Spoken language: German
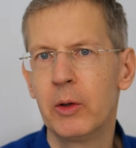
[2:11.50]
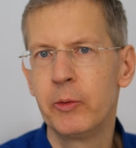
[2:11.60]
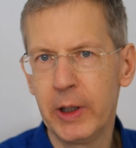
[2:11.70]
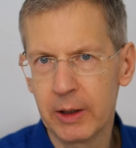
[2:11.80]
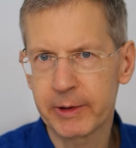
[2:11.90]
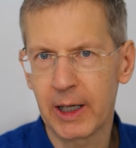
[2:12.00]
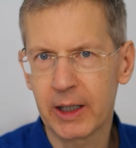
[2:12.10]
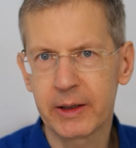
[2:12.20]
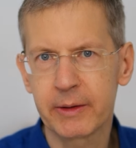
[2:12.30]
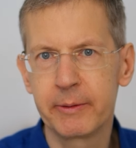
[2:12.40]
Viele
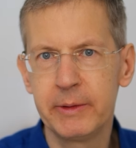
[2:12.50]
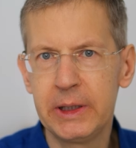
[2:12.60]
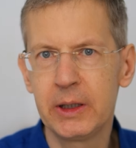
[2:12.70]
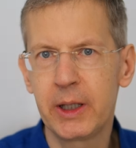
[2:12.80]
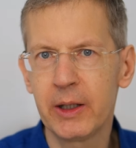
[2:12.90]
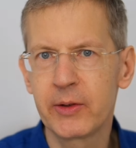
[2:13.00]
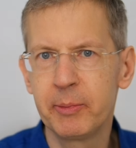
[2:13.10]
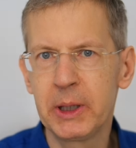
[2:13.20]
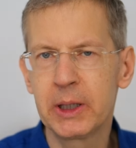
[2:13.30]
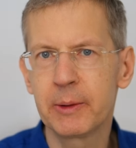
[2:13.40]
fragen, wie geht's
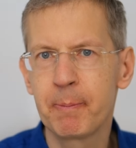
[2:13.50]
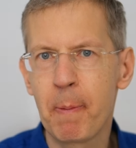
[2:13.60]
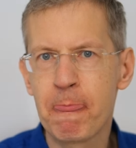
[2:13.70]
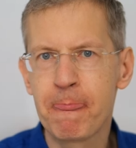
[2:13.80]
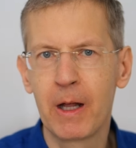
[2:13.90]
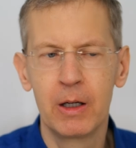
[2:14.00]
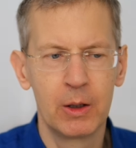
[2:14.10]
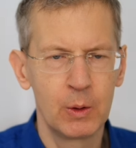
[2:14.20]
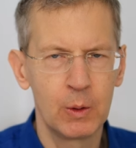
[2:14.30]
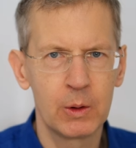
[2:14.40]
mir?
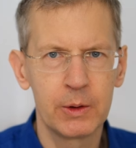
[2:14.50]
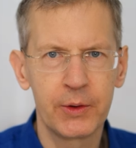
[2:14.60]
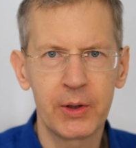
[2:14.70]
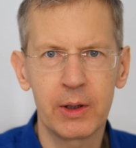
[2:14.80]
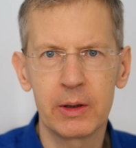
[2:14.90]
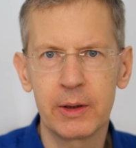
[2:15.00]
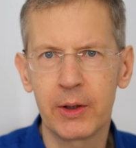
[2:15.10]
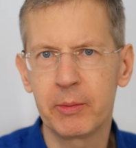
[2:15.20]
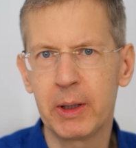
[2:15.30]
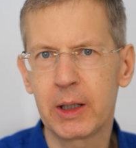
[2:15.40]
Und äh,
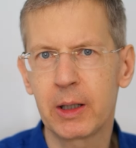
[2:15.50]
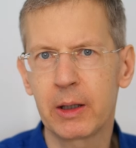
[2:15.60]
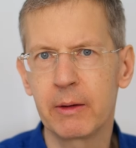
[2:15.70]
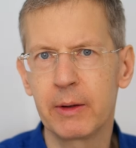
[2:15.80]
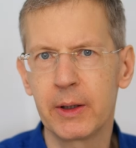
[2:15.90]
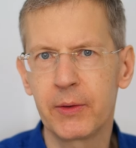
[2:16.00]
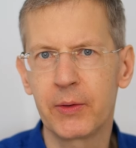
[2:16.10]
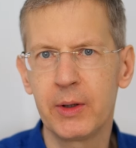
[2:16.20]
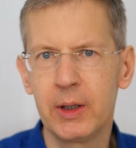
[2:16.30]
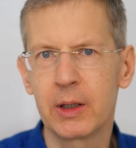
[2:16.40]
deswegen
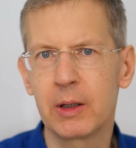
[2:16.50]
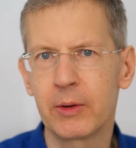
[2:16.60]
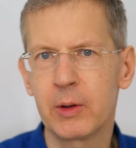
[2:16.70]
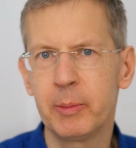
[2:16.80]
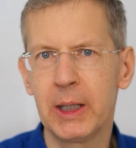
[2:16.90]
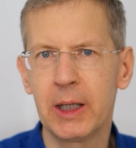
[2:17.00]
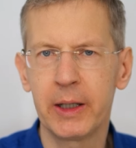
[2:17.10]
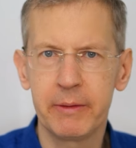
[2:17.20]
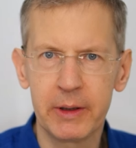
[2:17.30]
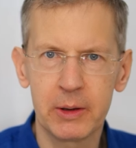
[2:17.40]
jetzt hier nochmal
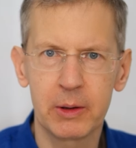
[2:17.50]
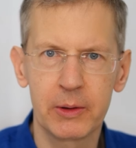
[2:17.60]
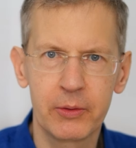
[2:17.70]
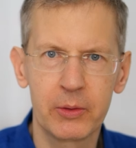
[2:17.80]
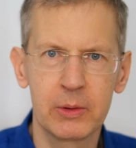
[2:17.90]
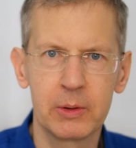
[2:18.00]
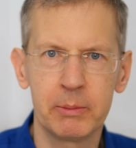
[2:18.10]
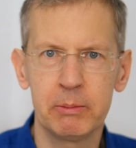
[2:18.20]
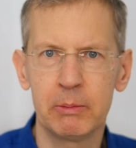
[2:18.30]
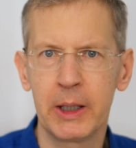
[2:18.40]
ein Video zu
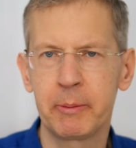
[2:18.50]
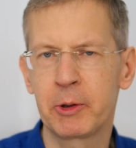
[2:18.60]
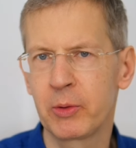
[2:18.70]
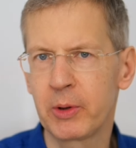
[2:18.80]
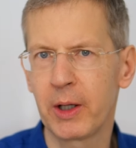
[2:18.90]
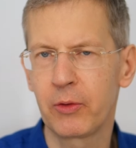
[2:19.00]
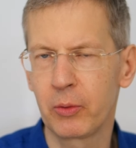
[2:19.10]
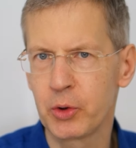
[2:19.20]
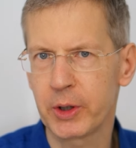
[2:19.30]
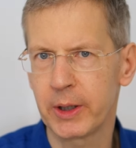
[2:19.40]
meinem
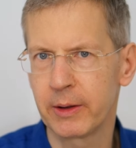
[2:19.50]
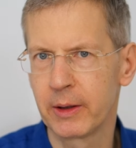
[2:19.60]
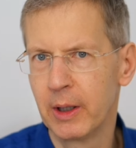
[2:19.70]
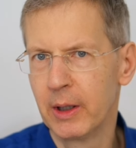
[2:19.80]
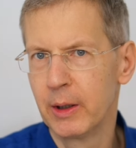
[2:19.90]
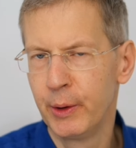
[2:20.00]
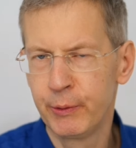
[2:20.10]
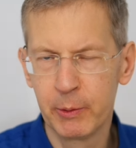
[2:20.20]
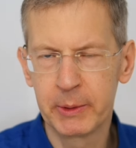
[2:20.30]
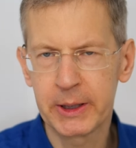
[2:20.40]
Gesundheitszustand. Ich
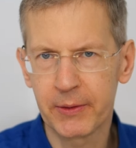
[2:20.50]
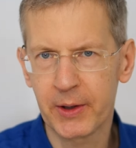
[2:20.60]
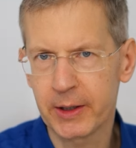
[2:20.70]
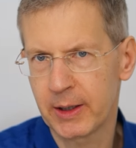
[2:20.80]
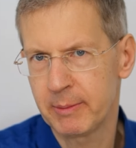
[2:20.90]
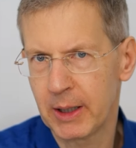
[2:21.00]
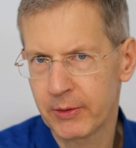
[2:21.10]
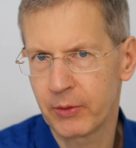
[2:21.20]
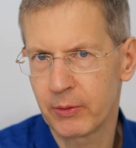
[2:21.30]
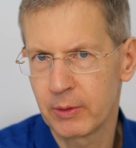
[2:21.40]
fühle mich jetzt
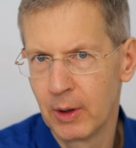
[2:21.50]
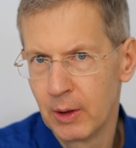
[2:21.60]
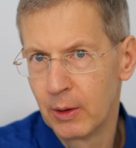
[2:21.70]
einigermaßen